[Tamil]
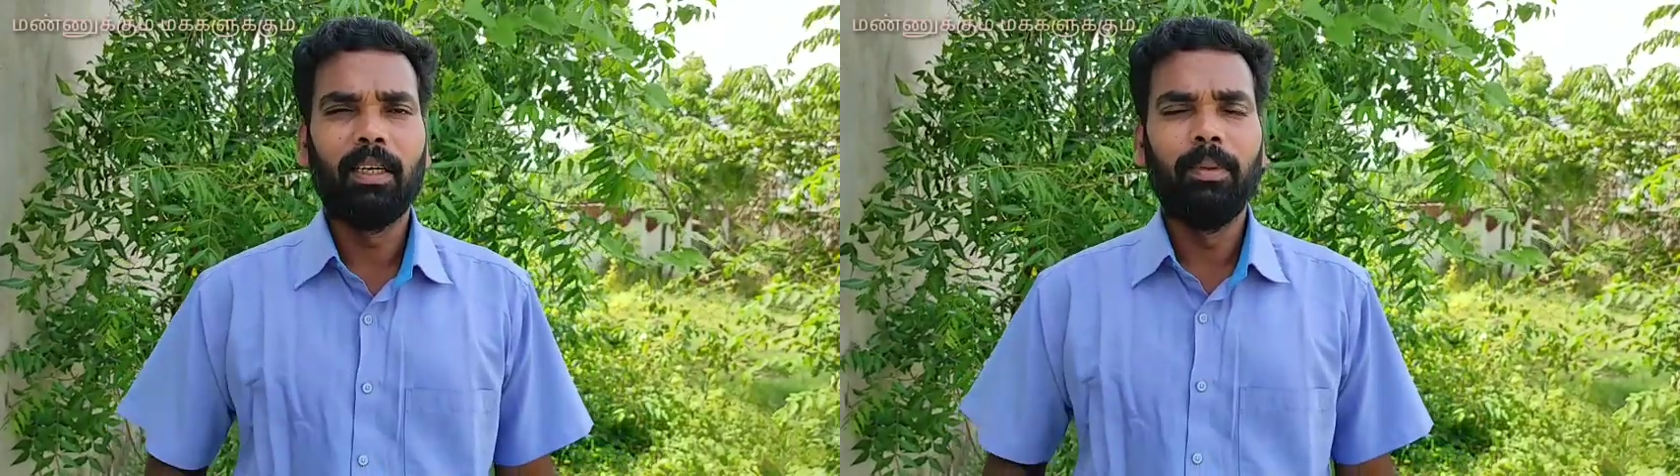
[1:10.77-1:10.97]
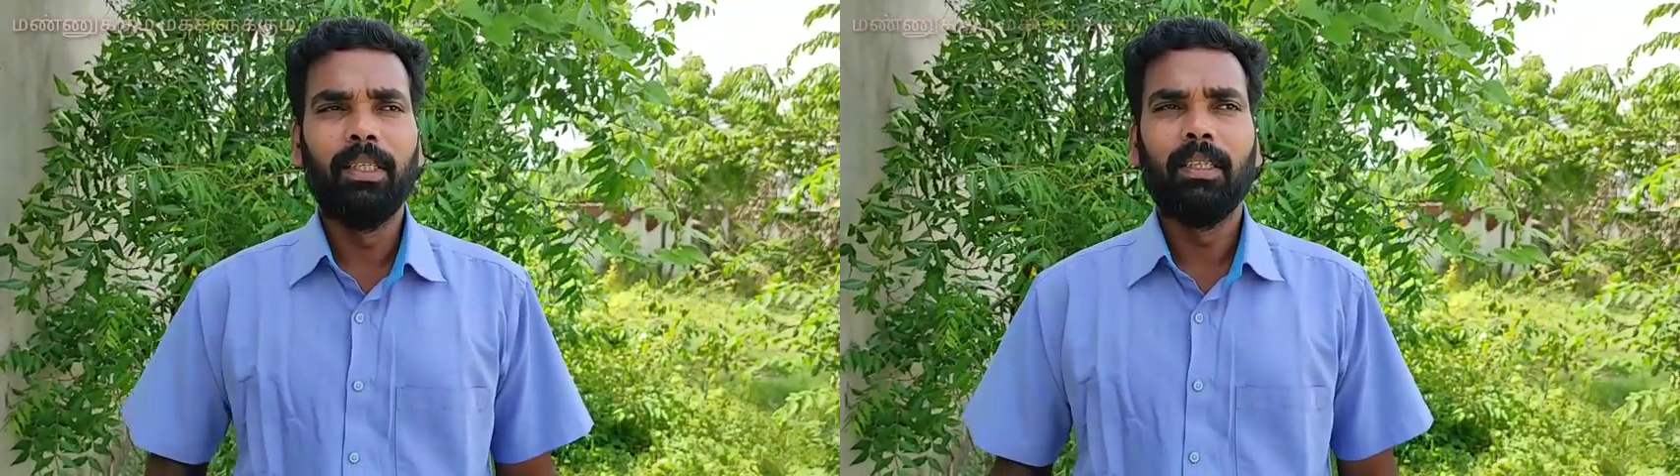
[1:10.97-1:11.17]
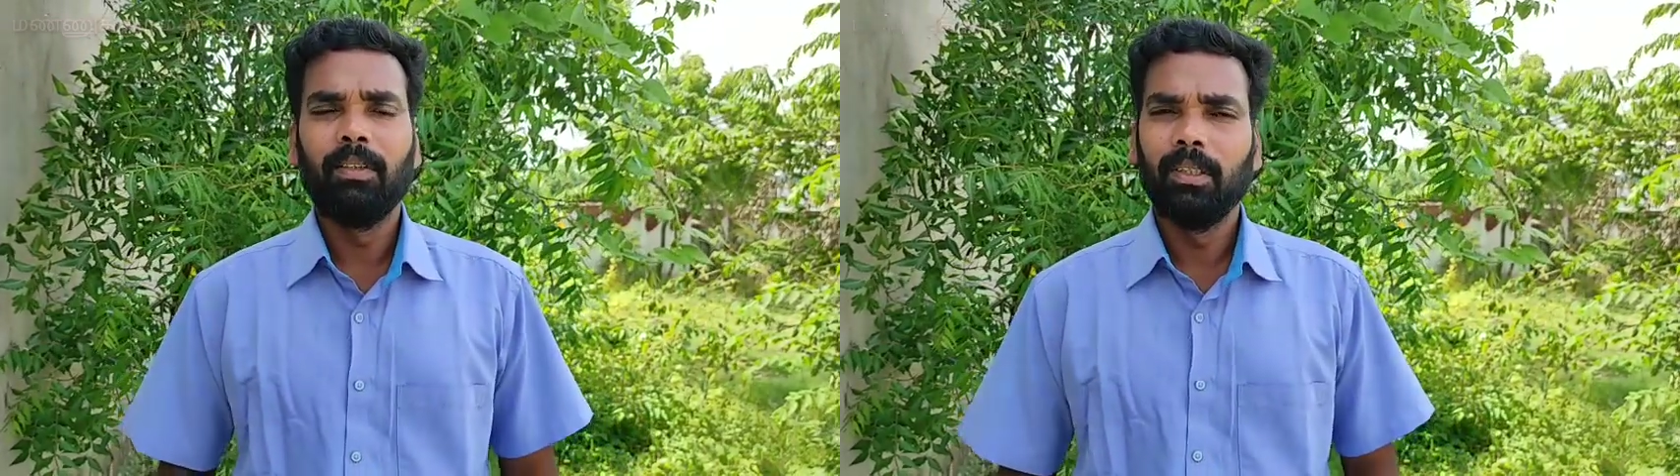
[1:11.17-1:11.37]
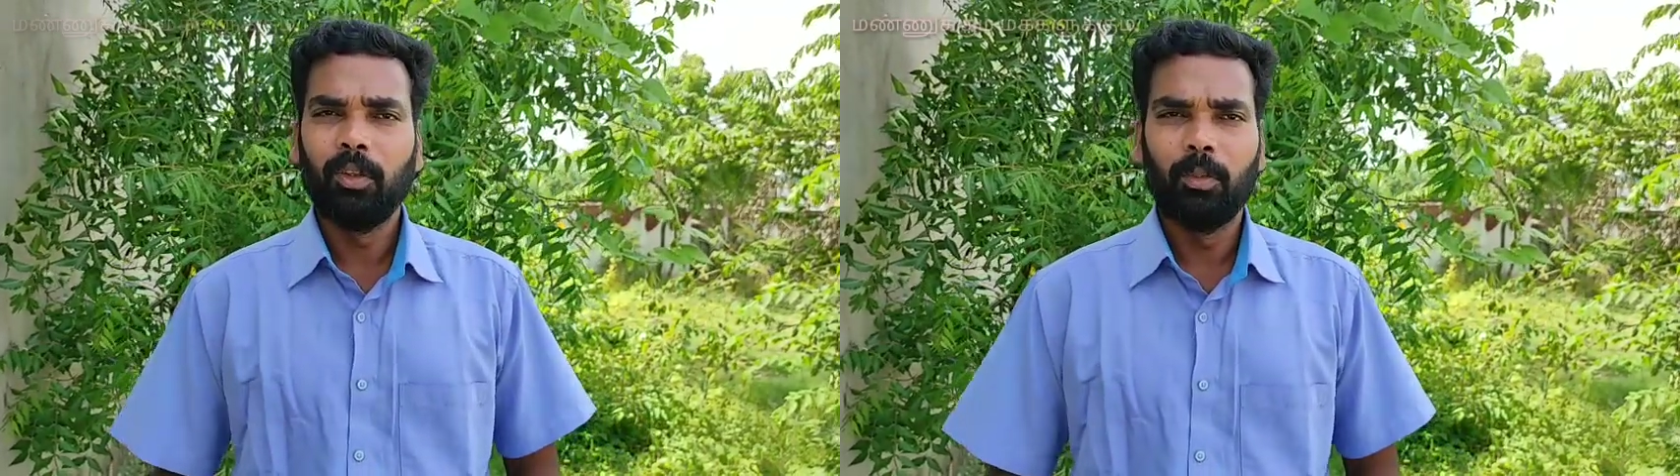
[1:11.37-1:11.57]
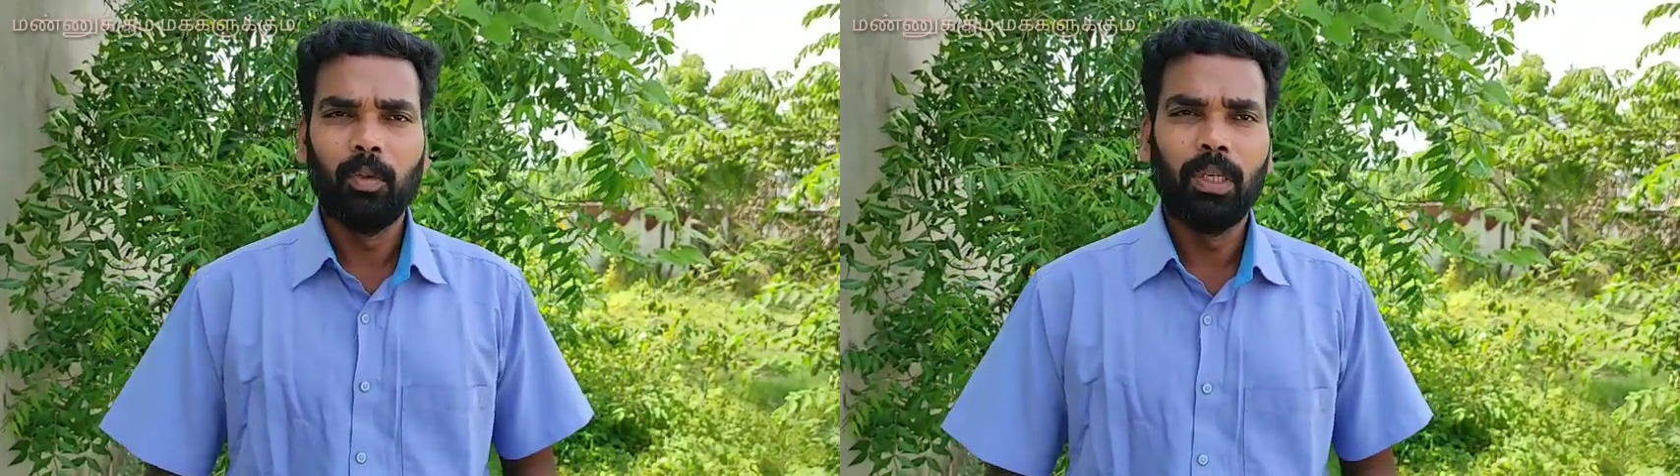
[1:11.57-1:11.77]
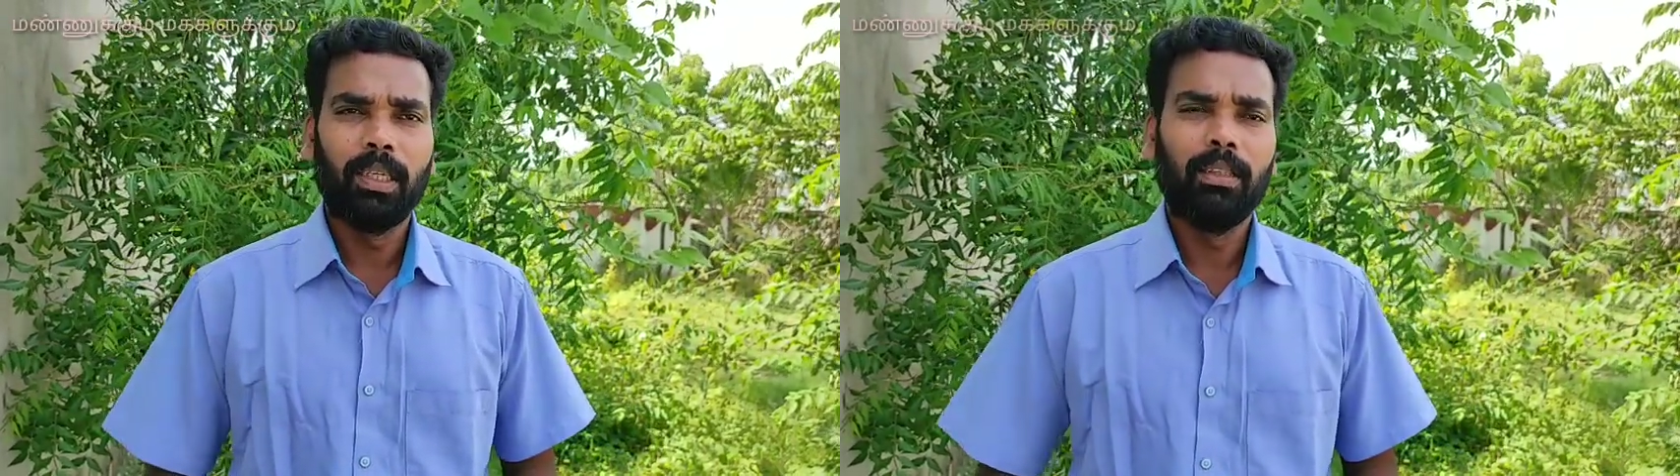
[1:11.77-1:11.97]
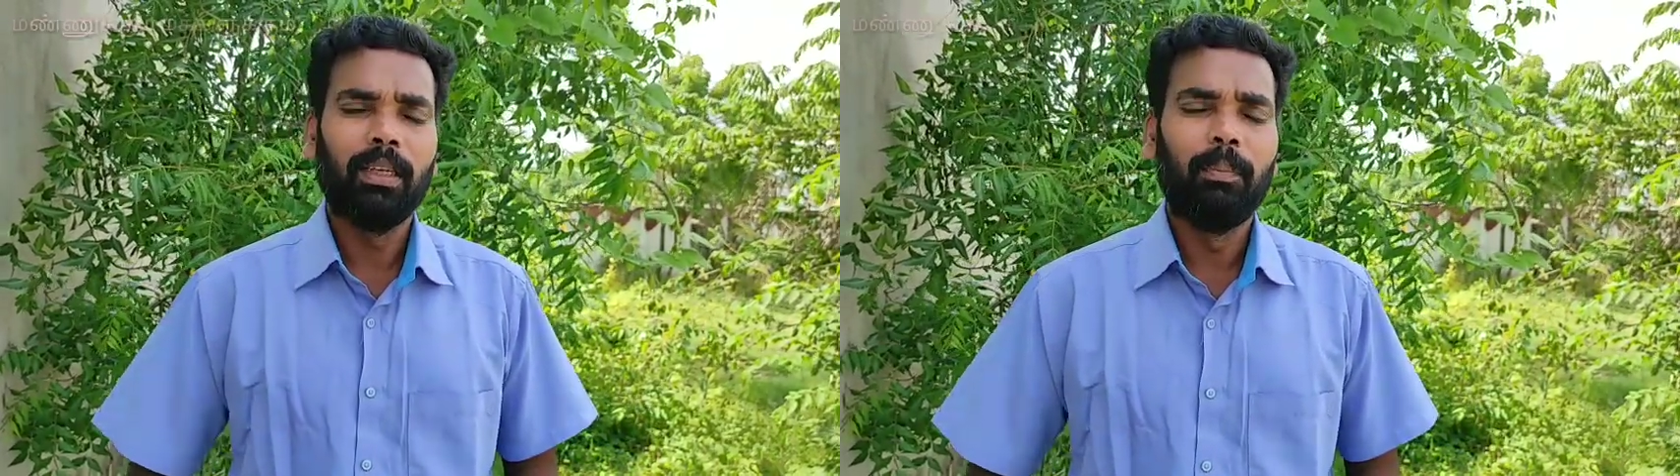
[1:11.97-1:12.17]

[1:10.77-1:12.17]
அப்படின்ற வந்து ஒரு மூலிகை இந்த